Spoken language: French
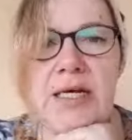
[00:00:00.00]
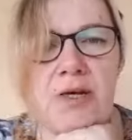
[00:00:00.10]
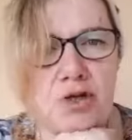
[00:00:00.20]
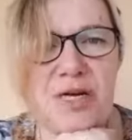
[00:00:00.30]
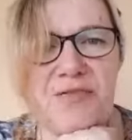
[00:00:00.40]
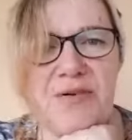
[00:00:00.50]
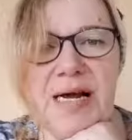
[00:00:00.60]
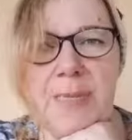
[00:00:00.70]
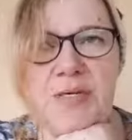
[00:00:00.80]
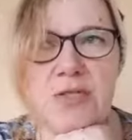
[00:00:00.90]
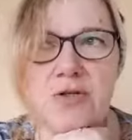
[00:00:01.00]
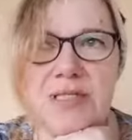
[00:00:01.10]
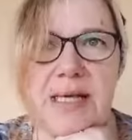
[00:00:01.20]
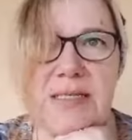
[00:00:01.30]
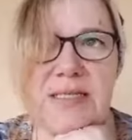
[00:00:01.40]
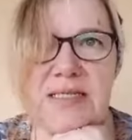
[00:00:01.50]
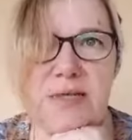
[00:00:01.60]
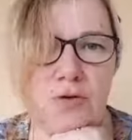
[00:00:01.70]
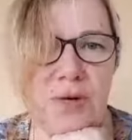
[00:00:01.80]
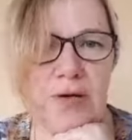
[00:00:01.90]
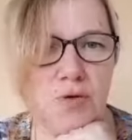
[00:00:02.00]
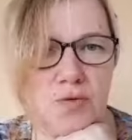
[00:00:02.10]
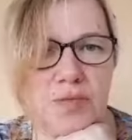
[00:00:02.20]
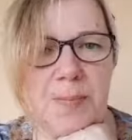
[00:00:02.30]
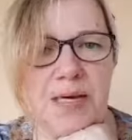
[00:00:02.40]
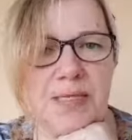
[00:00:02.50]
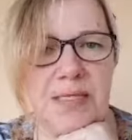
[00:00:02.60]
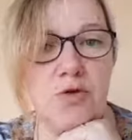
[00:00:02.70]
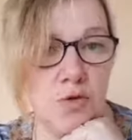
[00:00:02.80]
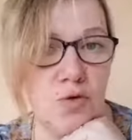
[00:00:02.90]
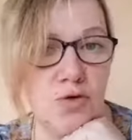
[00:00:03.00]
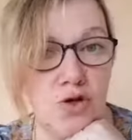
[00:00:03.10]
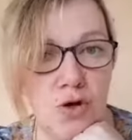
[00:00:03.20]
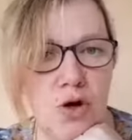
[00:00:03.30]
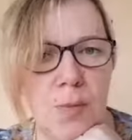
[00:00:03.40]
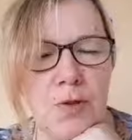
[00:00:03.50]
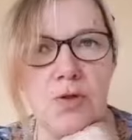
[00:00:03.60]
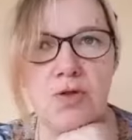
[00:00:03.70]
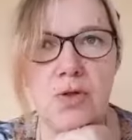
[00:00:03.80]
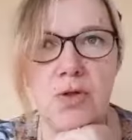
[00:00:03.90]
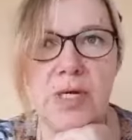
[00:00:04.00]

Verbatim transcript: Je la fais là parce que c'est de là que tout est parti. Donc, je recommence.